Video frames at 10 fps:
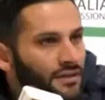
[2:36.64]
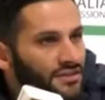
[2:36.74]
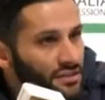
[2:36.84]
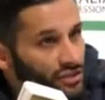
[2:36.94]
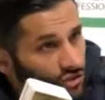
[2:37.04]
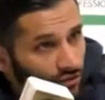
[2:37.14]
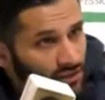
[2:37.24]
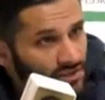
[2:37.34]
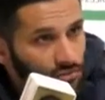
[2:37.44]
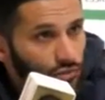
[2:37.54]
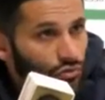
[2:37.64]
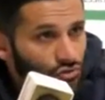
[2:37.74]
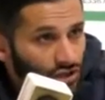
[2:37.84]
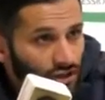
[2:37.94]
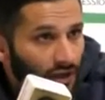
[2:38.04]
se ci dovessimo
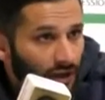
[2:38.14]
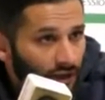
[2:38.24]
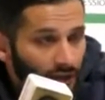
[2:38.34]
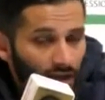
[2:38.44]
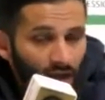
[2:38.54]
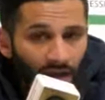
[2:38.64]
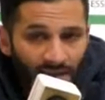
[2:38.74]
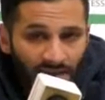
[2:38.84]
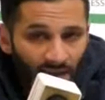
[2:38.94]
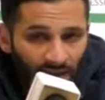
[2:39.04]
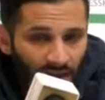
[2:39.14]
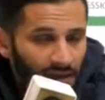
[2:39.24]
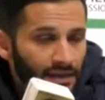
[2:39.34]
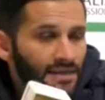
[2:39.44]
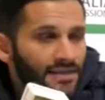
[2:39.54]
riuscire a
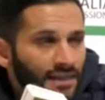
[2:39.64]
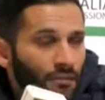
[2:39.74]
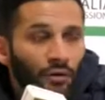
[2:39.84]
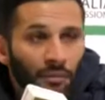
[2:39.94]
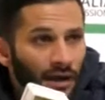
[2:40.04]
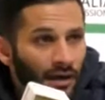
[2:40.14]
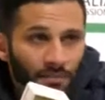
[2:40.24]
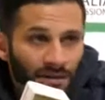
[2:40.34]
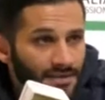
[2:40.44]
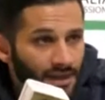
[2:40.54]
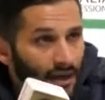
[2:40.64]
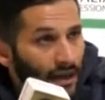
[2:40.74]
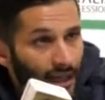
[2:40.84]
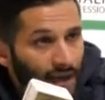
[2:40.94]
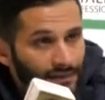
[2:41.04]
scavalcare l'ISCA poi magari pensare
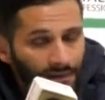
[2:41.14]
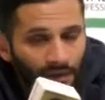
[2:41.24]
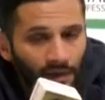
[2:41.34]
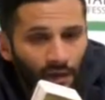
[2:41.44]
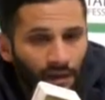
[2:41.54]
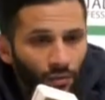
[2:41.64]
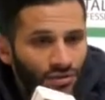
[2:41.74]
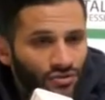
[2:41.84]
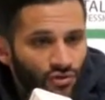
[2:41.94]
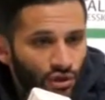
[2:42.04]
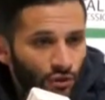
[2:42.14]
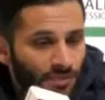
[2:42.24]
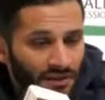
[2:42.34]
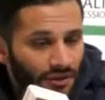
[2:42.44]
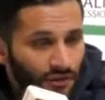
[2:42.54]
all'altra e questi sono gli
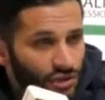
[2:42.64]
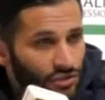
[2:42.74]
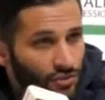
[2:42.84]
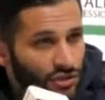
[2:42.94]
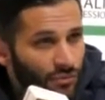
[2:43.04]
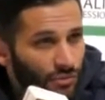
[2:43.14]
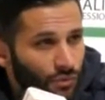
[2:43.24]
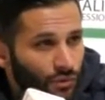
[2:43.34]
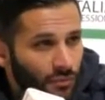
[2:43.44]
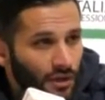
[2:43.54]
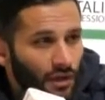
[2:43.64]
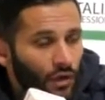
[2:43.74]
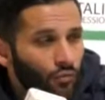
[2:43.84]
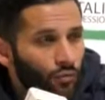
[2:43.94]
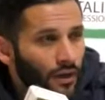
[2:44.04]
obiettivi che ci possiamo porre perché
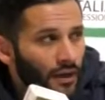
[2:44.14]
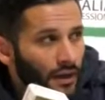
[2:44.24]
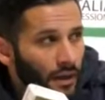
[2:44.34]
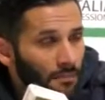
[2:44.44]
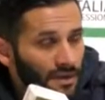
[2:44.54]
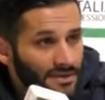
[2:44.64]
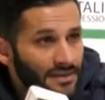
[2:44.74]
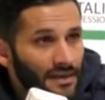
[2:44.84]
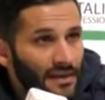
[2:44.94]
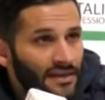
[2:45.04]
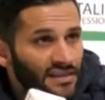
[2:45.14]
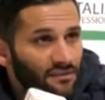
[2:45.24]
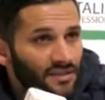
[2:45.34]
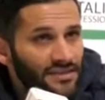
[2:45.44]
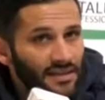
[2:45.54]
comunque pensare alla
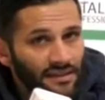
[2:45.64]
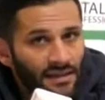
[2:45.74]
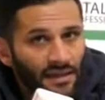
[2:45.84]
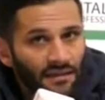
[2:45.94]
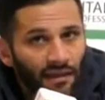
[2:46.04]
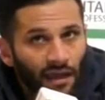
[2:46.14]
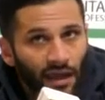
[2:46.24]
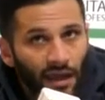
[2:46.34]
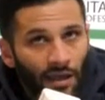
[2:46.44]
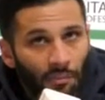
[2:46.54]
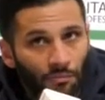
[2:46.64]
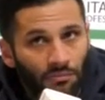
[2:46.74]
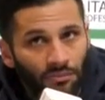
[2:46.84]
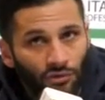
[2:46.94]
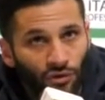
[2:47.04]
salvezza diretta è, è
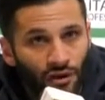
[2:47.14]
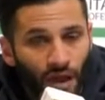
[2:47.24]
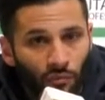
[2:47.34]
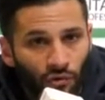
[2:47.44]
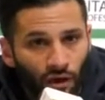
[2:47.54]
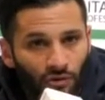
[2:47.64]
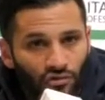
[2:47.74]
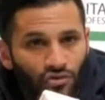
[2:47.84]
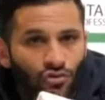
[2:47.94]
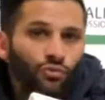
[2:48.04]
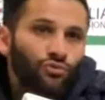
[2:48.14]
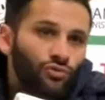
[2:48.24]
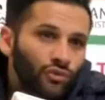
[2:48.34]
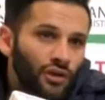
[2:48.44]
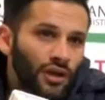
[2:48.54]
torniamo allo stesso
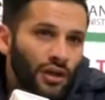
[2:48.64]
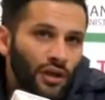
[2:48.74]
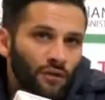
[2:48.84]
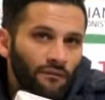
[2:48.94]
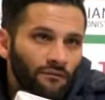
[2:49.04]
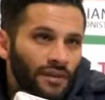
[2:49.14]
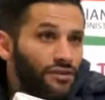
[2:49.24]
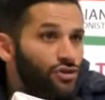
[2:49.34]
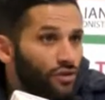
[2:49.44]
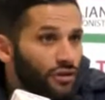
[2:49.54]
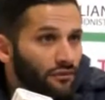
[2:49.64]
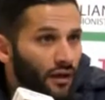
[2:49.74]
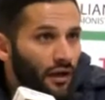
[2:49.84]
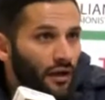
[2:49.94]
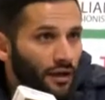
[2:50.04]
punto di 20 giorni
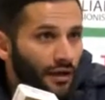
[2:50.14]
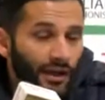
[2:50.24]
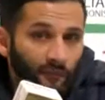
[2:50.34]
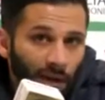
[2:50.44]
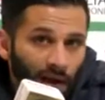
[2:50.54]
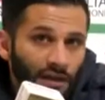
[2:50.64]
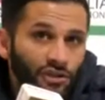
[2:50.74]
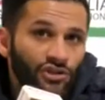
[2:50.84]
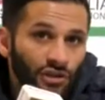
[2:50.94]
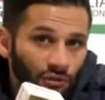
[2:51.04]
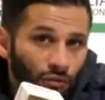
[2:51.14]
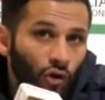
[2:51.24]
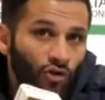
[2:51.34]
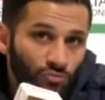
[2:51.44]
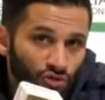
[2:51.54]
fa che magari dicendo
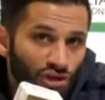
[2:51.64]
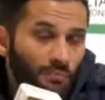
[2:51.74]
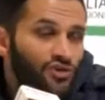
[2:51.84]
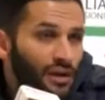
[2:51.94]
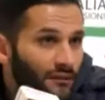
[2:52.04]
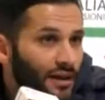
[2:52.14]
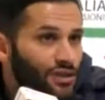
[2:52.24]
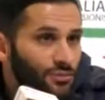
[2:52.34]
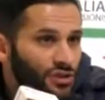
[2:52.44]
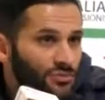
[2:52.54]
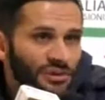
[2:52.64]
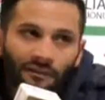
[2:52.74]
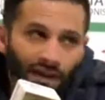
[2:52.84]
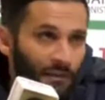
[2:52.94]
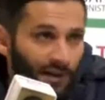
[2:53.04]
no, ci possiamo salvare, ci possiamo
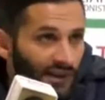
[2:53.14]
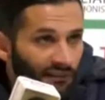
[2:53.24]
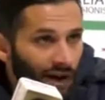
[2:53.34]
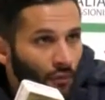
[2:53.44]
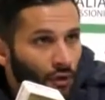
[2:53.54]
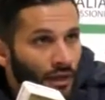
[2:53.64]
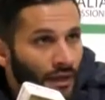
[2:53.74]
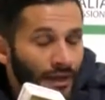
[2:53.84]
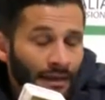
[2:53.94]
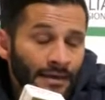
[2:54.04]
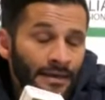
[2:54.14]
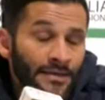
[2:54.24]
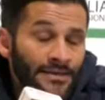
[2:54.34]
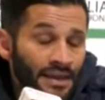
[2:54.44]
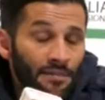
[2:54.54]
salvare, perdevamo.
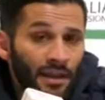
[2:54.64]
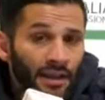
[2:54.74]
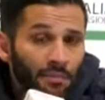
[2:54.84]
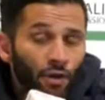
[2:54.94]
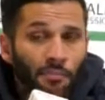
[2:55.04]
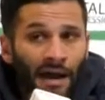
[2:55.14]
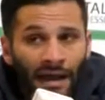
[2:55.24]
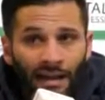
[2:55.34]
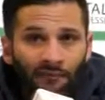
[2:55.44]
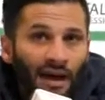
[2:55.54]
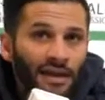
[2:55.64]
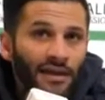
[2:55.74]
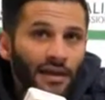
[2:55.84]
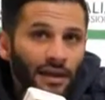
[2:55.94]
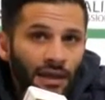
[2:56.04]
Sì, perché poi magari
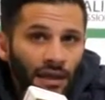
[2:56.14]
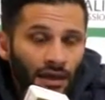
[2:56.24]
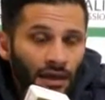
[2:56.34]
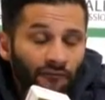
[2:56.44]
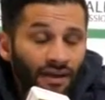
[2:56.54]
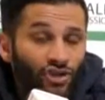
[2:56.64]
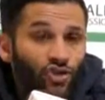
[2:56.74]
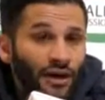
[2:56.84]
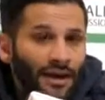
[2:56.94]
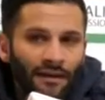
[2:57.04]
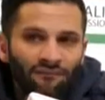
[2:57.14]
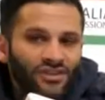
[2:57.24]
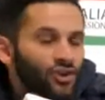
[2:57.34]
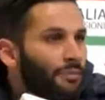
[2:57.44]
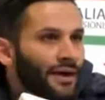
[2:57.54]
vai, vai a giocare a
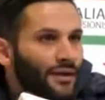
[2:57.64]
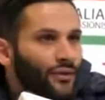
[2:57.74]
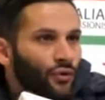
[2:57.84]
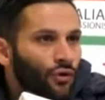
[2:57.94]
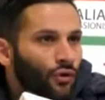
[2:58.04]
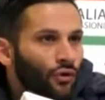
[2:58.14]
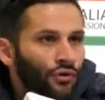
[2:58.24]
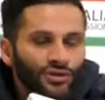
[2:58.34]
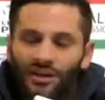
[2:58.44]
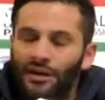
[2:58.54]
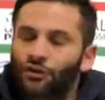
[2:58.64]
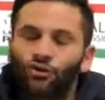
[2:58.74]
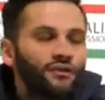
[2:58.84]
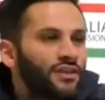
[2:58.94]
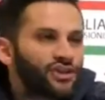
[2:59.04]
viso aperto cercando
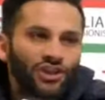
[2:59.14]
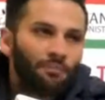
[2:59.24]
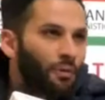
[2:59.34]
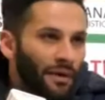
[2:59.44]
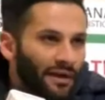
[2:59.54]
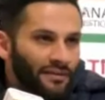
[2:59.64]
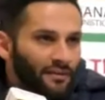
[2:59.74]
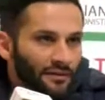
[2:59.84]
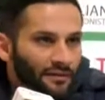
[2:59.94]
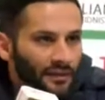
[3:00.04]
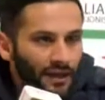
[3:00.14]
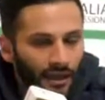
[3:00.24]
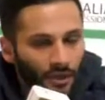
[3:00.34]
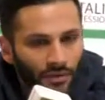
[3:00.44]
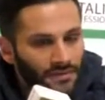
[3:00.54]
di vincere e poi perdi.
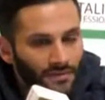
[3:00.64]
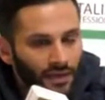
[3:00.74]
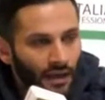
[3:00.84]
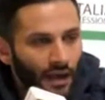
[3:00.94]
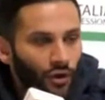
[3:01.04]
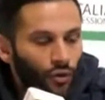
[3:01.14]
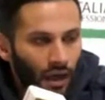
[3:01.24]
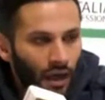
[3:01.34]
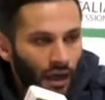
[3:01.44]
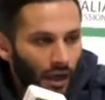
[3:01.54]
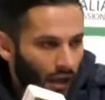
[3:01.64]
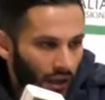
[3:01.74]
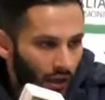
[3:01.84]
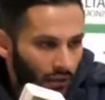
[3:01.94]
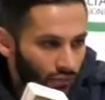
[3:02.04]
Eh, queste,
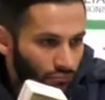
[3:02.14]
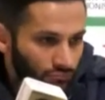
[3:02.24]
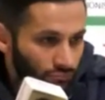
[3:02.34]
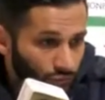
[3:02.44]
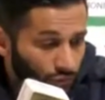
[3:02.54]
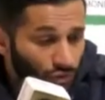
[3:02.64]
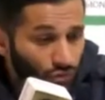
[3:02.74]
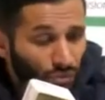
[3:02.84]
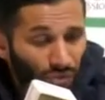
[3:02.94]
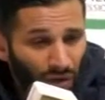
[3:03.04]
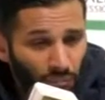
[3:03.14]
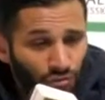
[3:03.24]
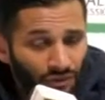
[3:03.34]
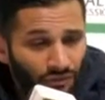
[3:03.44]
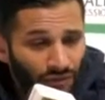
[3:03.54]
allora, mh, mm, ho detto, dopo la
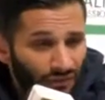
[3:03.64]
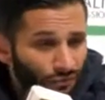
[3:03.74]
brutta fi- la